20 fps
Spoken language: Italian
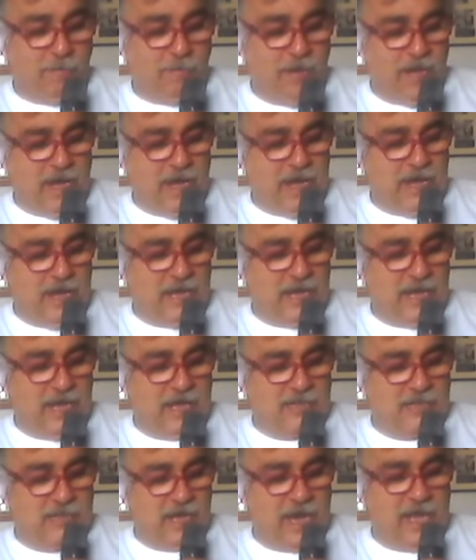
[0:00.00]
per
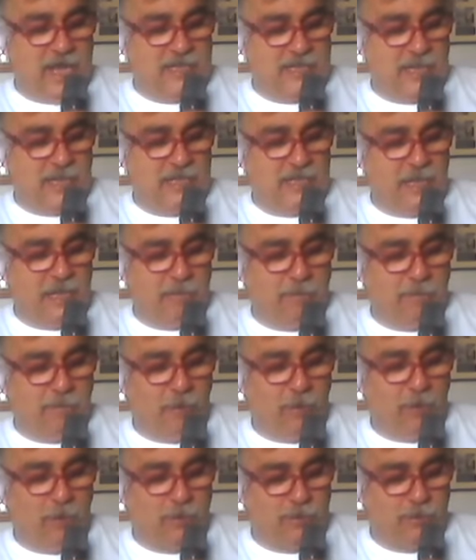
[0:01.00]
la gente del
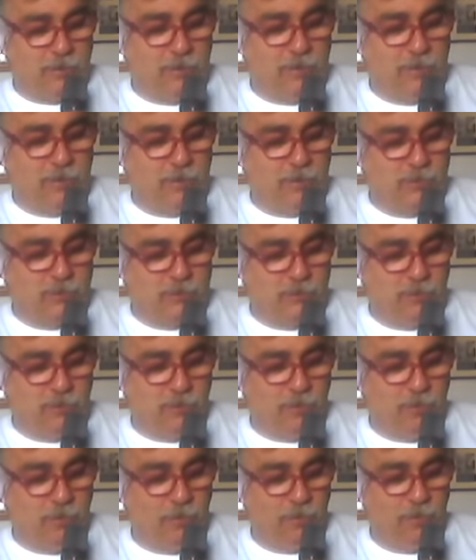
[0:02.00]
porto io
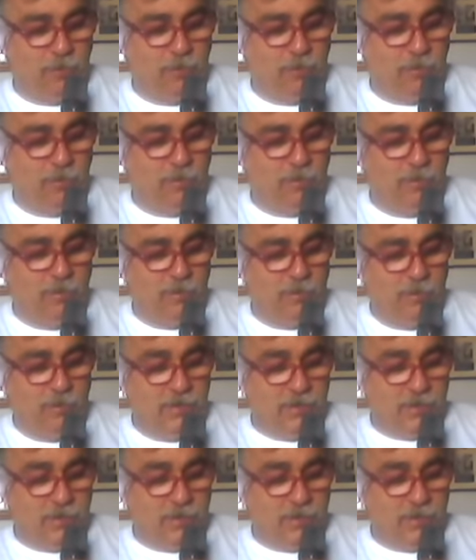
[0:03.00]
sono